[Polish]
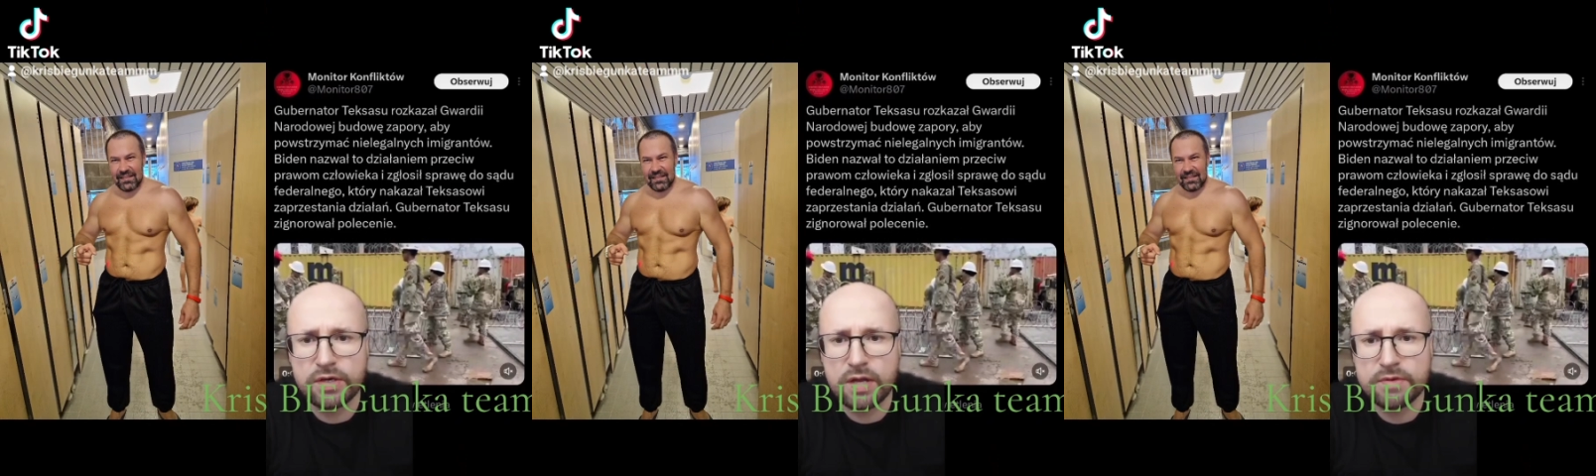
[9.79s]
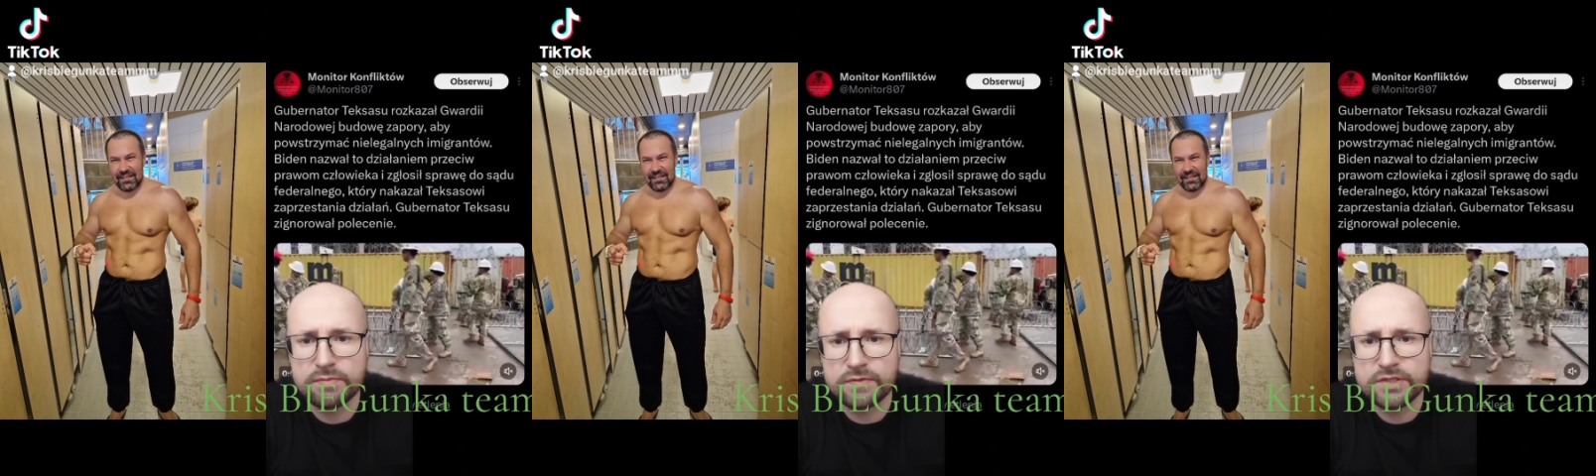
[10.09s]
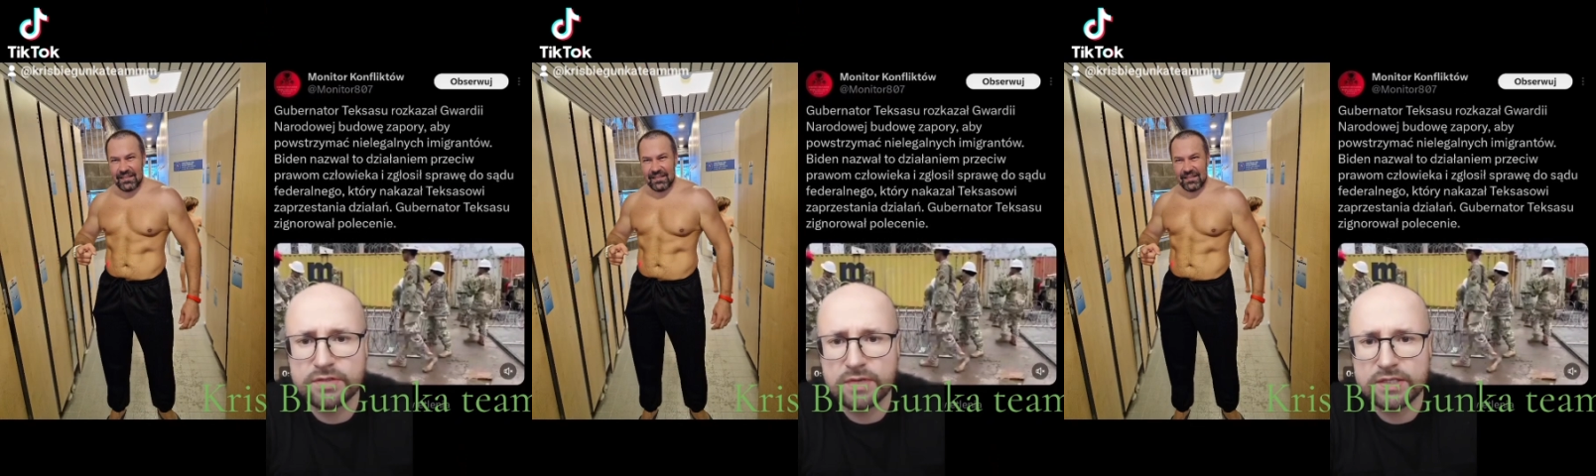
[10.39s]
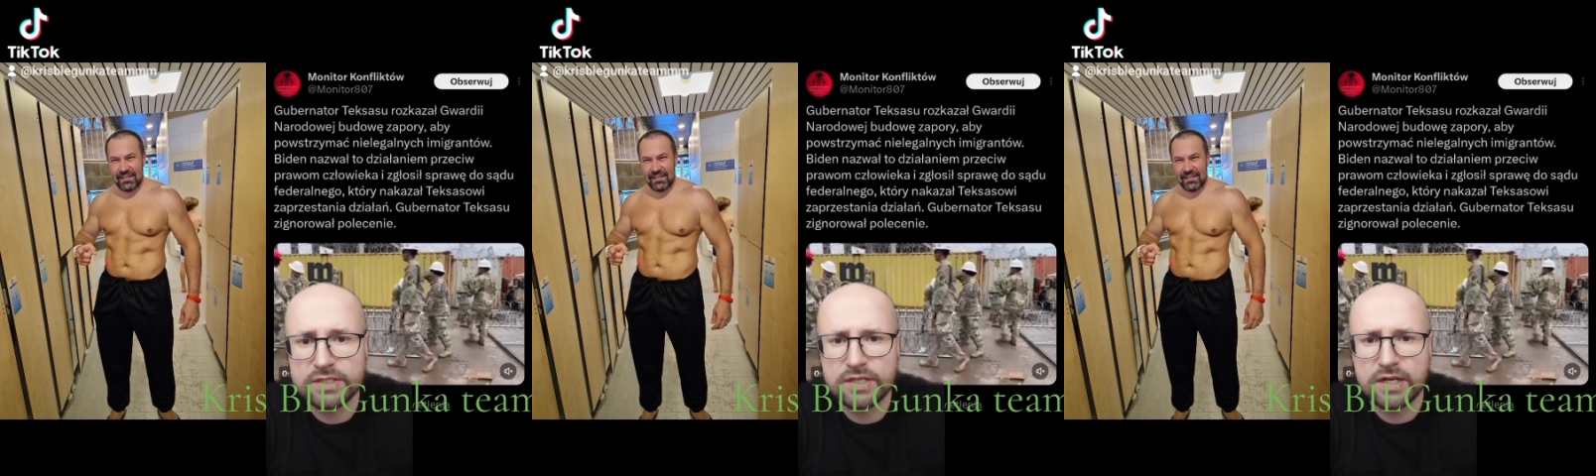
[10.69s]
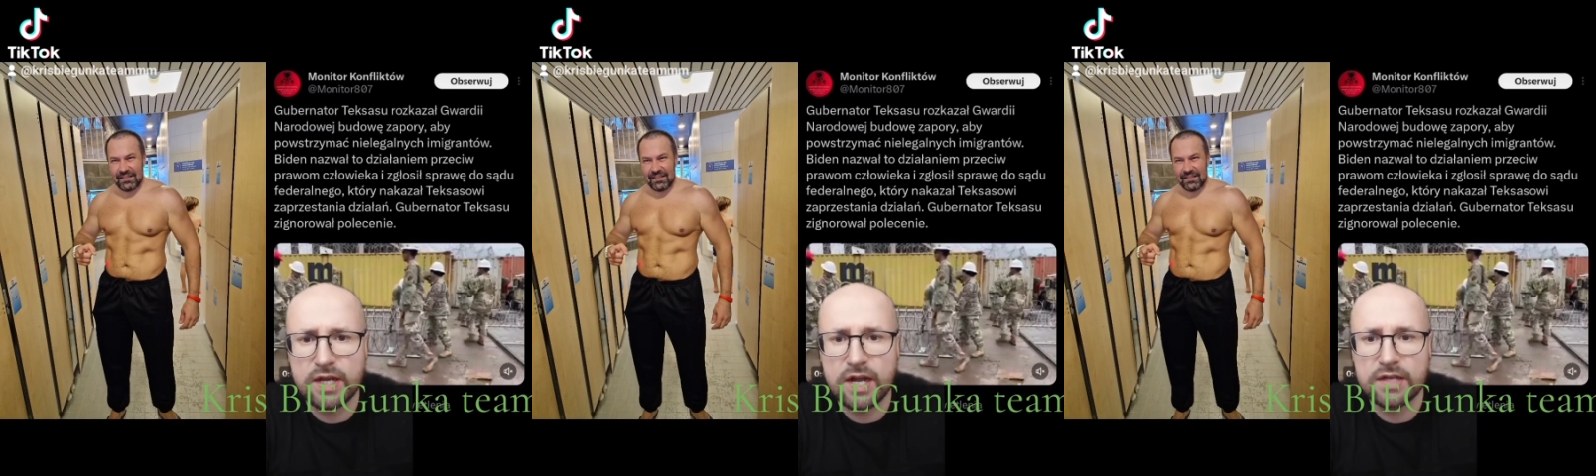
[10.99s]
aby powstrzymać
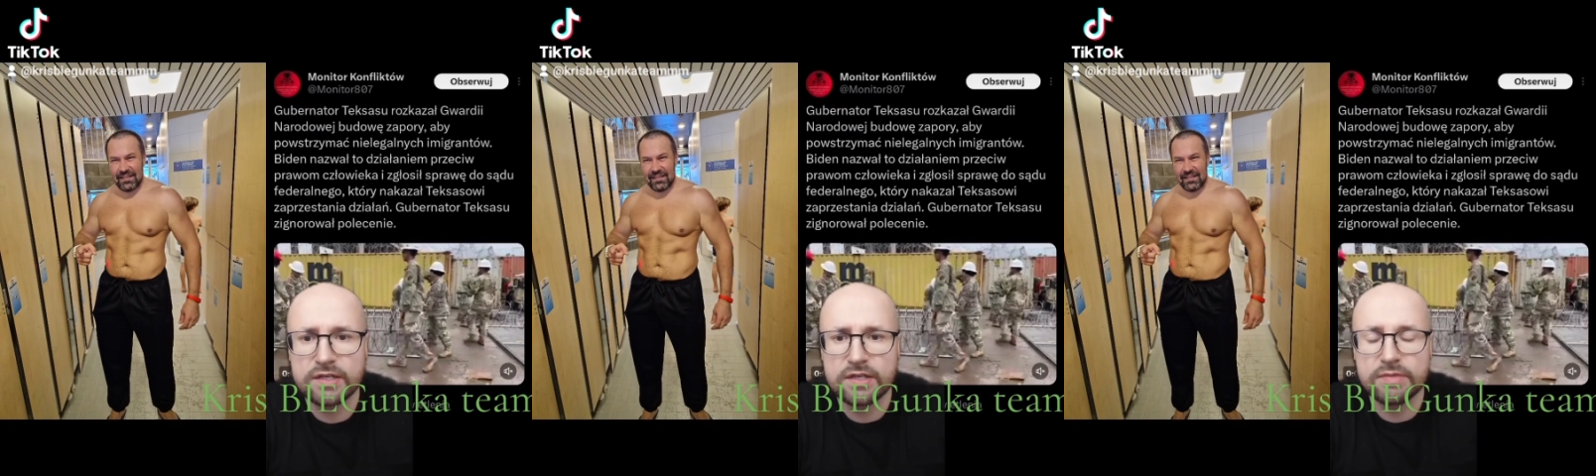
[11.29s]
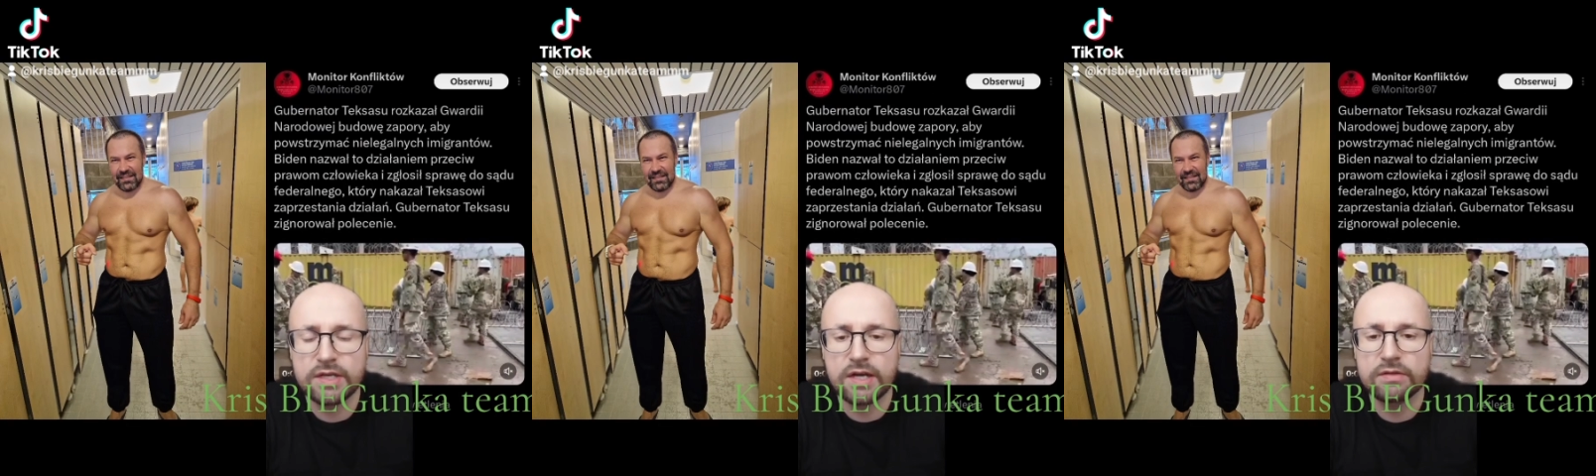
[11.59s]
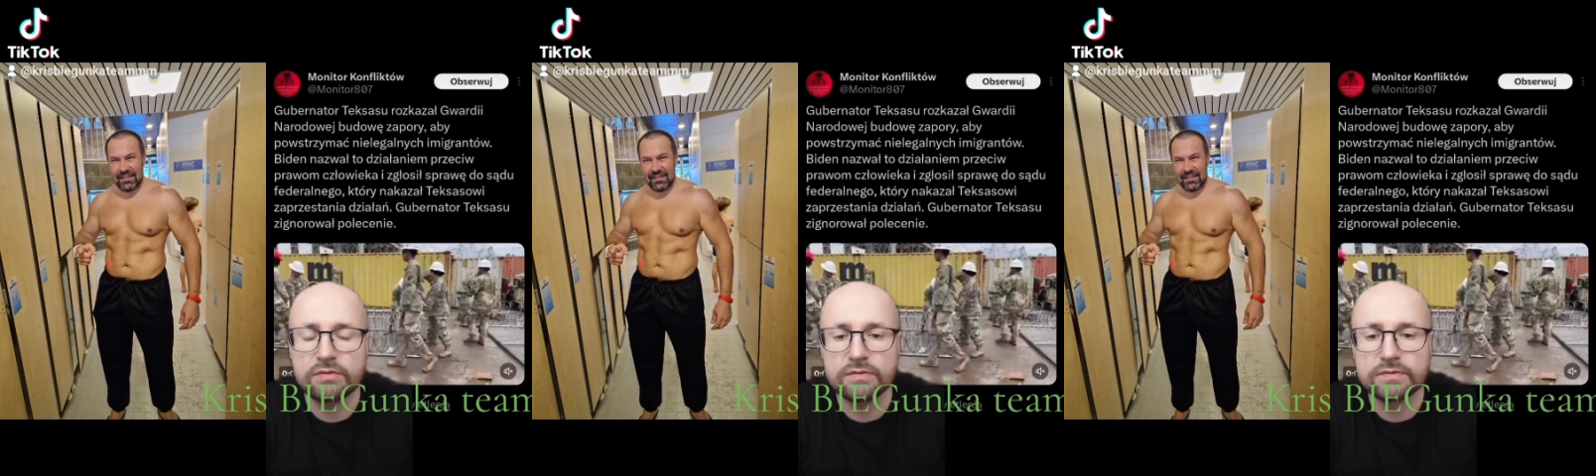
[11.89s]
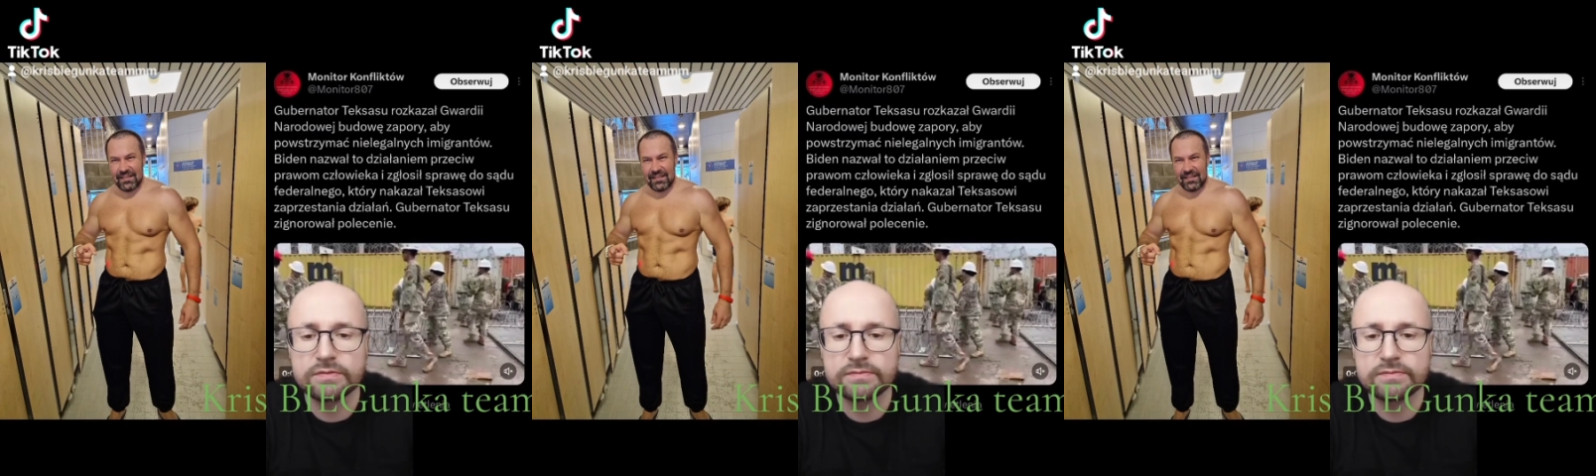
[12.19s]
nielegalnych imigrantów.